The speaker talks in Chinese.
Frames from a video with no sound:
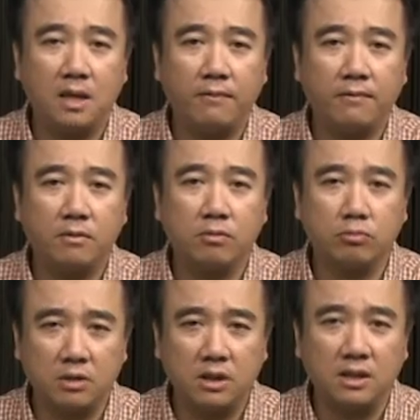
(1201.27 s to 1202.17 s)
个
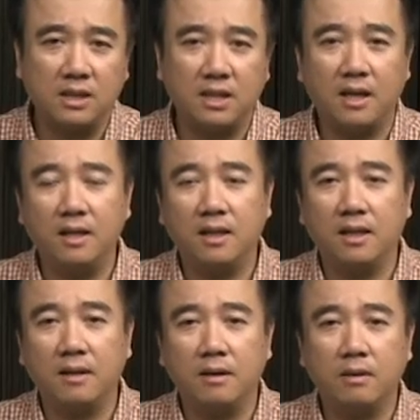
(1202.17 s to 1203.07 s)
主日的前
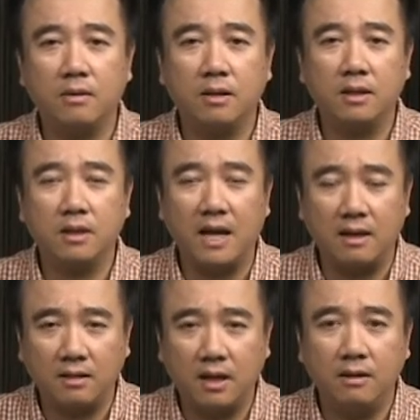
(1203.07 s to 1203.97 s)

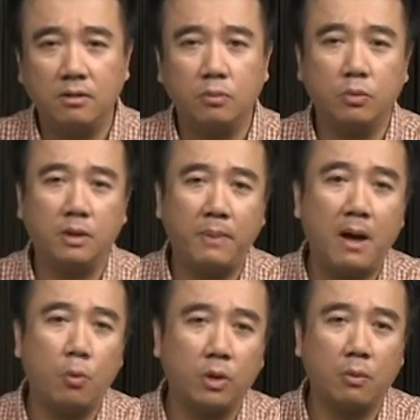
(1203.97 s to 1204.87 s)
两天，礼拜
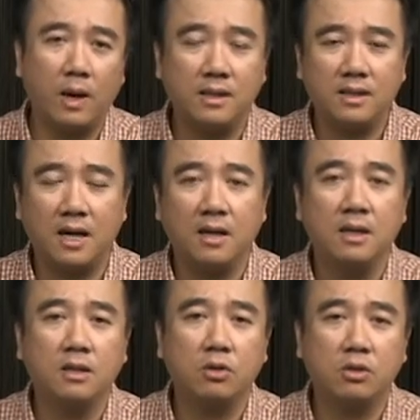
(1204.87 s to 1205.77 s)
五的晚上
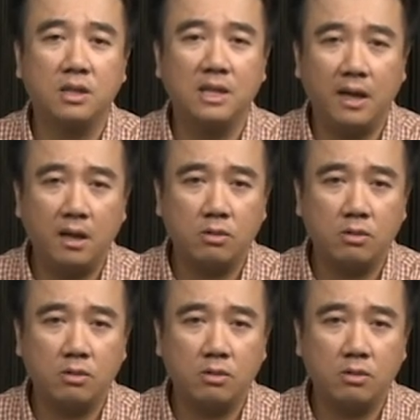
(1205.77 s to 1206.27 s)
就是耶